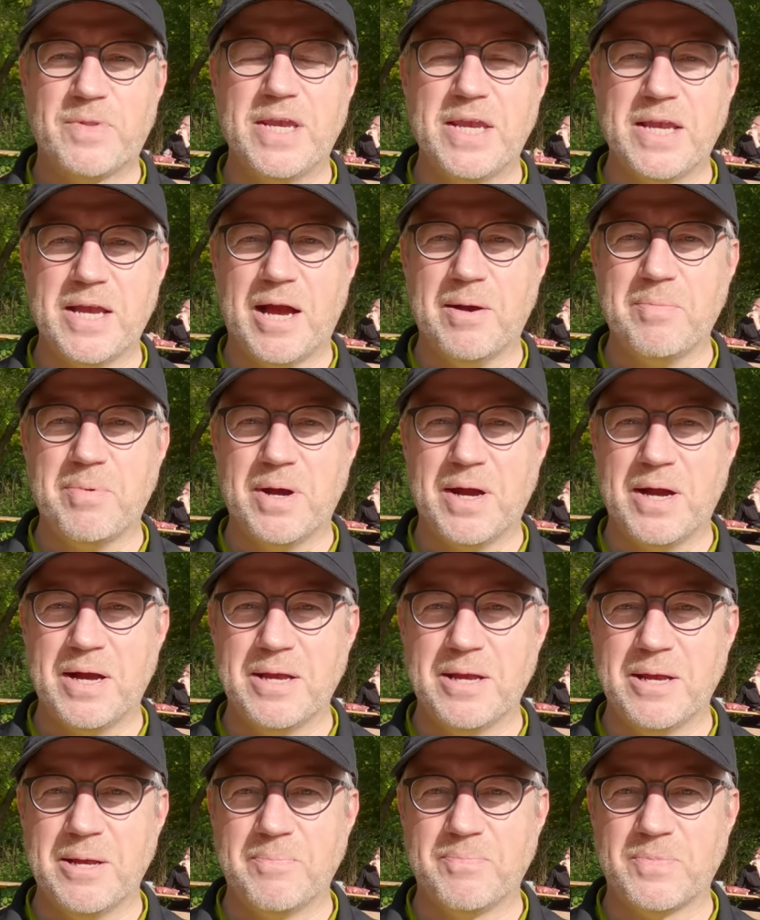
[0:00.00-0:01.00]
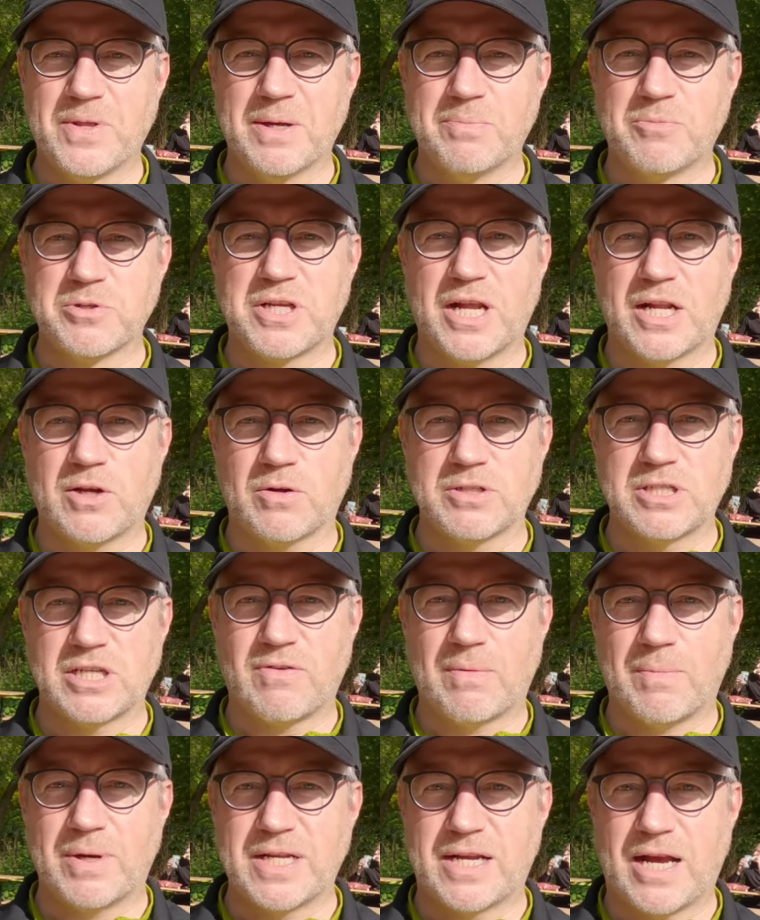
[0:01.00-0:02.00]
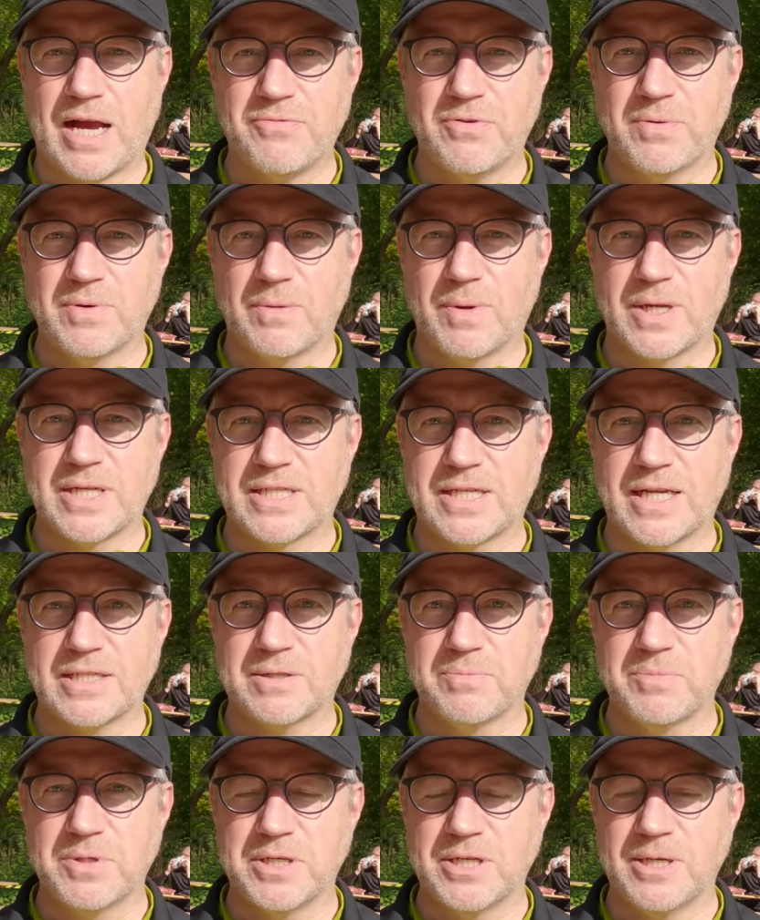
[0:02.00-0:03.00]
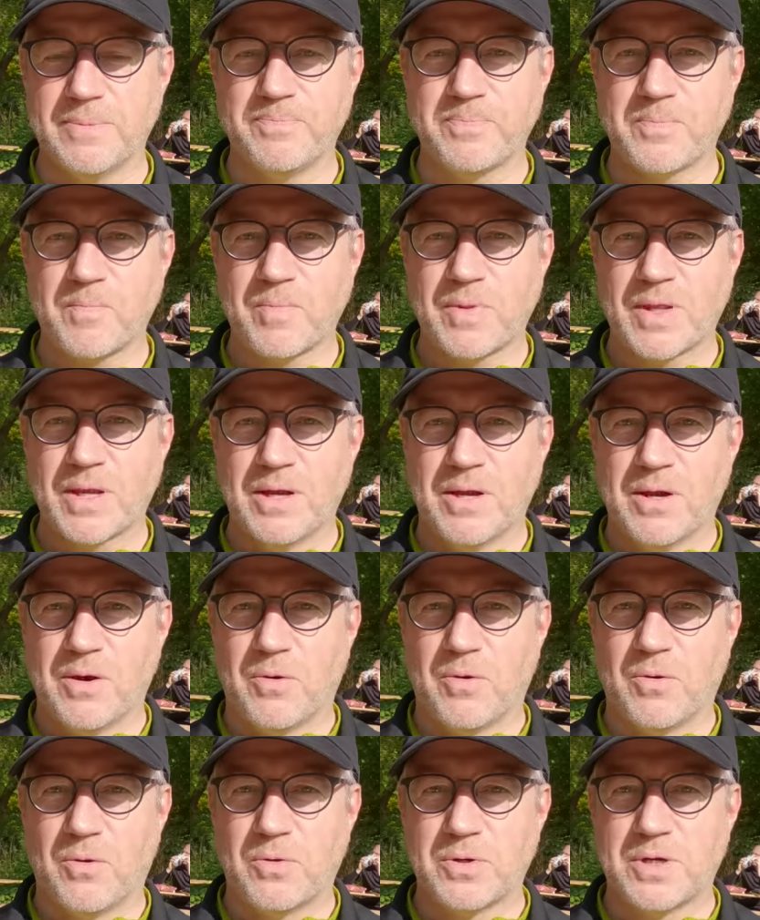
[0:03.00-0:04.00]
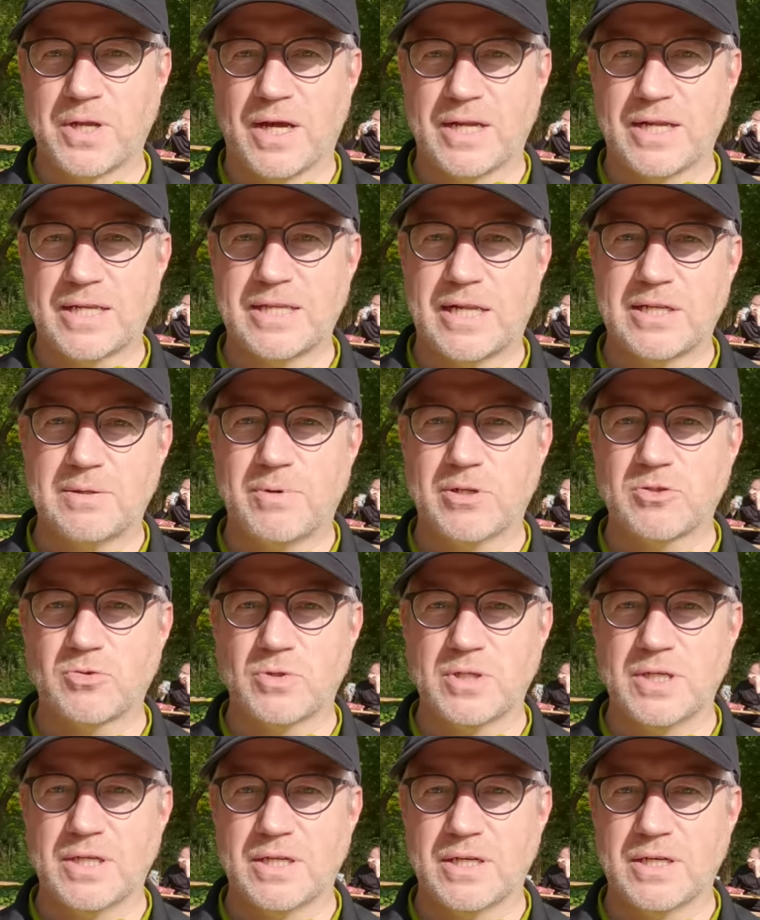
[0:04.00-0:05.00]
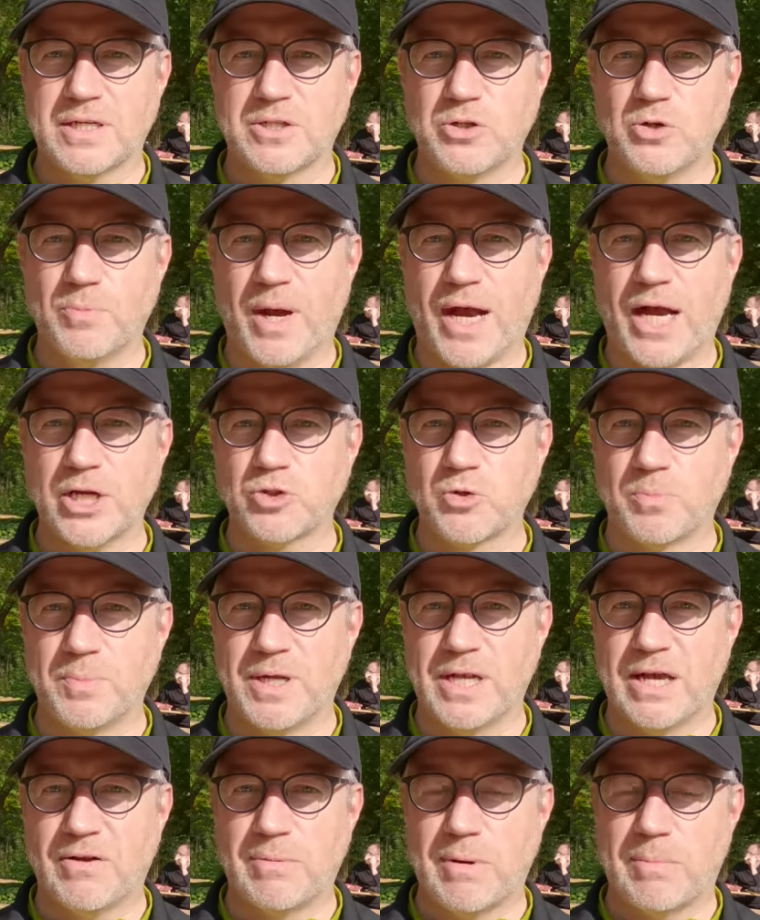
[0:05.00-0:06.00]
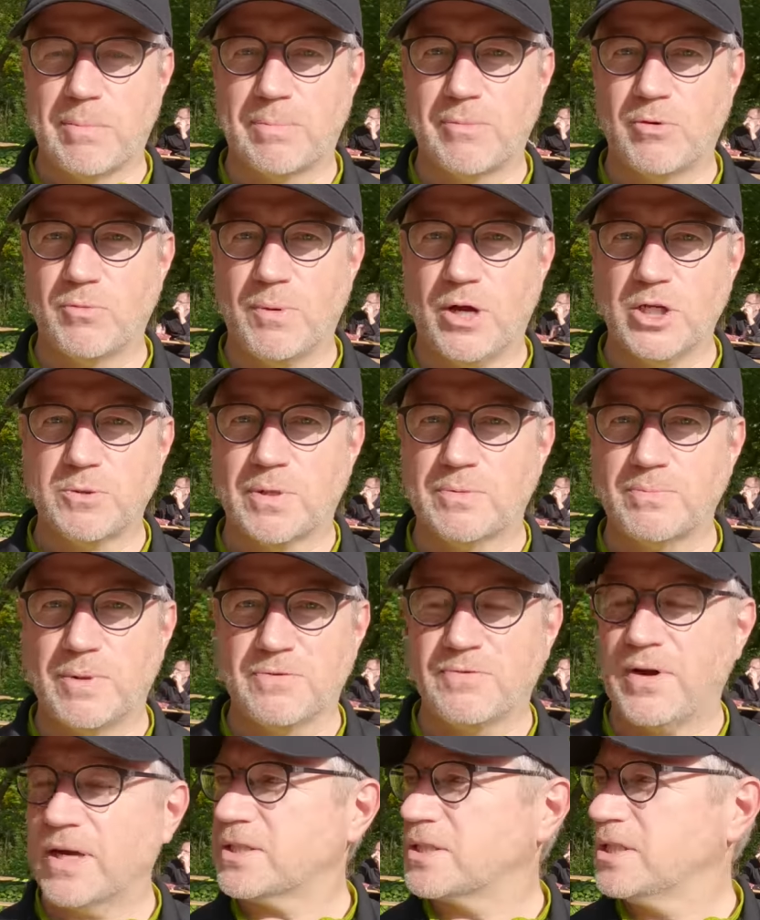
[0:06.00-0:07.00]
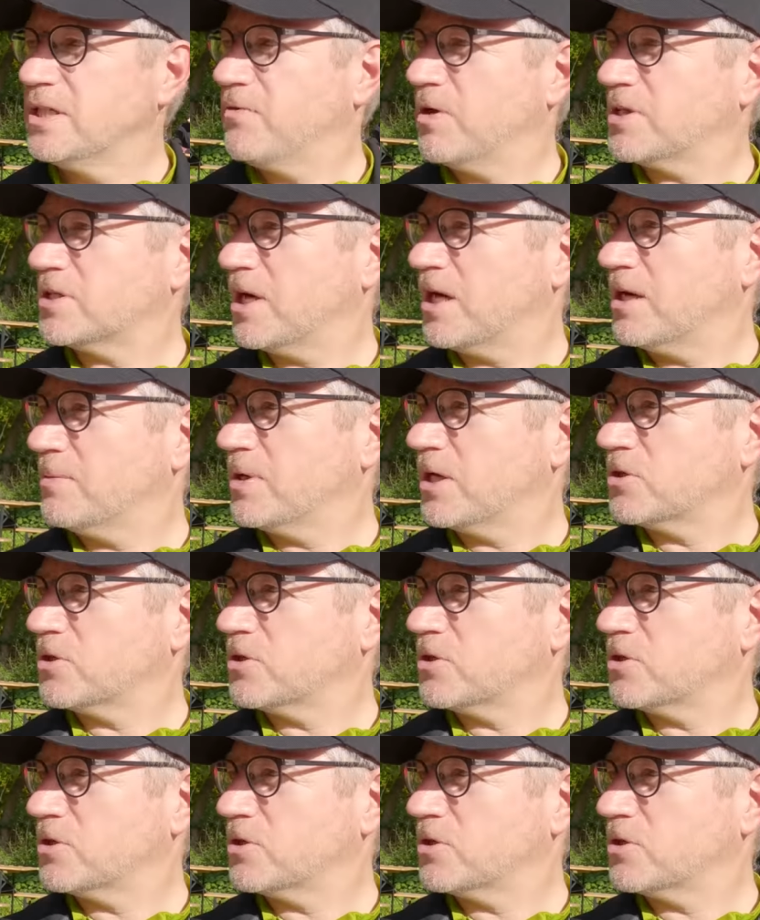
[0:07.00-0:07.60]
nee, aber ähm, äh, muss ich halt konsequent meine Kaffee, über eine Tasse mitnehmen. Oder das ist halt immer so hier die Überraschung mittlerweile. Man, man, man weiß nie, was einem